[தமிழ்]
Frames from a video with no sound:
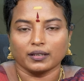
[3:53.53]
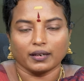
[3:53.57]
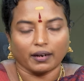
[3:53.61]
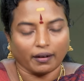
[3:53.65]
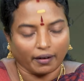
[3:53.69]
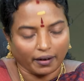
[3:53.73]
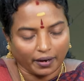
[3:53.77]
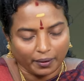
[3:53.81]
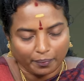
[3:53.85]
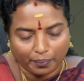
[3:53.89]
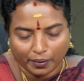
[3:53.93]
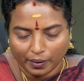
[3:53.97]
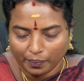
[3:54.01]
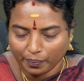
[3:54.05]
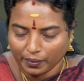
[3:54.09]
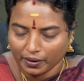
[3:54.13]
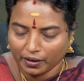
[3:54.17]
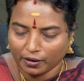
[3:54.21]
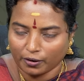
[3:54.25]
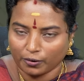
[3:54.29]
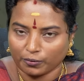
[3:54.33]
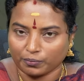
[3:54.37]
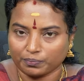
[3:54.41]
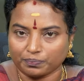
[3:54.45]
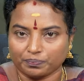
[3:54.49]
கண்டிப்பாக
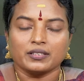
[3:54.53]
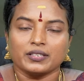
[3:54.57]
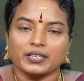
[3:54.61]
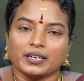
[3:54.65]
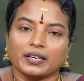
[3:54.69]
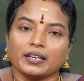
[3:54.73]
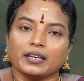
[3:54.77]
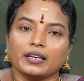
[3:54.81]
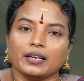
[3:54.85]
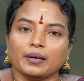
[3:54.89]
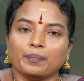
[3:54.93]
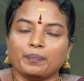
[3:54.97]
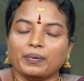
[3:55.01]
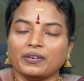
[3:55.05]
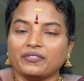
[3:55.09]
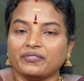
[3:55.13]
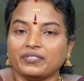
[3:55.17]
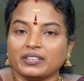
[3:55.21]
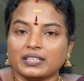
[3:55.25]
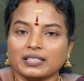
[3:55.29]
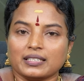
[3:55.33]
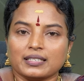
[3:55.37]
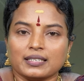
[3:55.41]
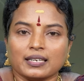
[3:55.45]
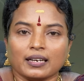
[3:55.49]
பண்ணணும் சரி இப்போ
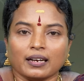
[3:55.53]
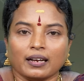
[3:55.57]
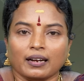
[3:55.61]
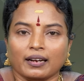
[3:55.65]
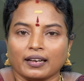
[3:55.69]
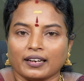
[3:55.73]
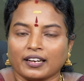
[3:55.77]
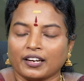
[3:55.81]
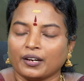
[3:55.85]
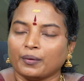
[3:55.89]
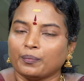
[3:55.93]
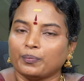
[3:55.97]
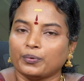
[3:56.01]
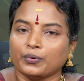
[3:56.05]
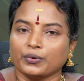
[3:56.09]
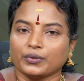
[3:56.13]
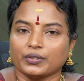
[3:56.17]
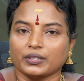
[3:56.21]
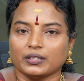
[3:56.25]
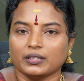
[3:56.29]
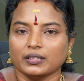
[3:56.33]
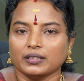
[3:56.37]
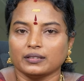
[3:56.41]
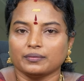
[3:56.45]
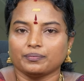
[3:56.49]
விருச்சக லக்னம்
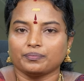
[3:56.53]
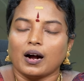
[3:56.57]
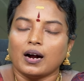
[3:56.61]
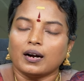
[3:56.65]
போகுது